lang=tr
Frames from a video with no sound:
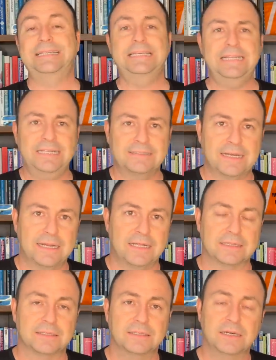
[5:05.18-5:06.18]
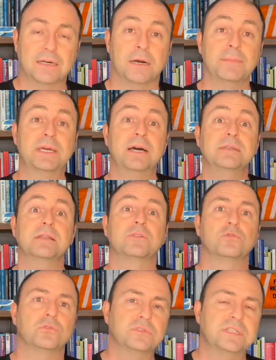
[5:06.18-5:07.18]
İran'dan aldığı kamikaze
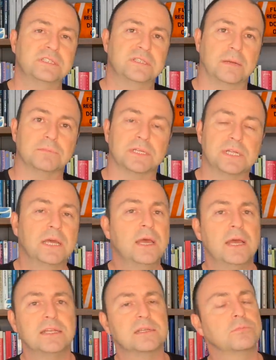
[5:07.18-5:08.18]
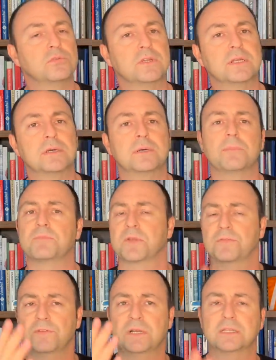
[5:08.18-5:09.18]
drone sistemleri, işte bunları
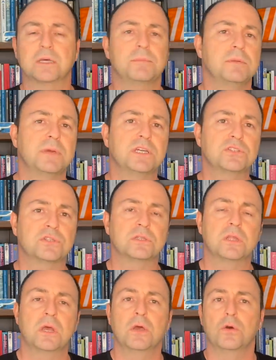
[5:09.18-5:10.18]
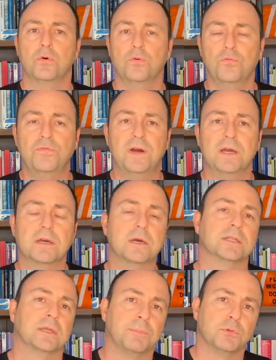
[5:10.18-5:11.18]
fırlatabilmek için ufak
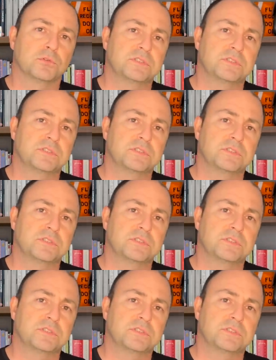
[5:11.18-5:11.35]
katapult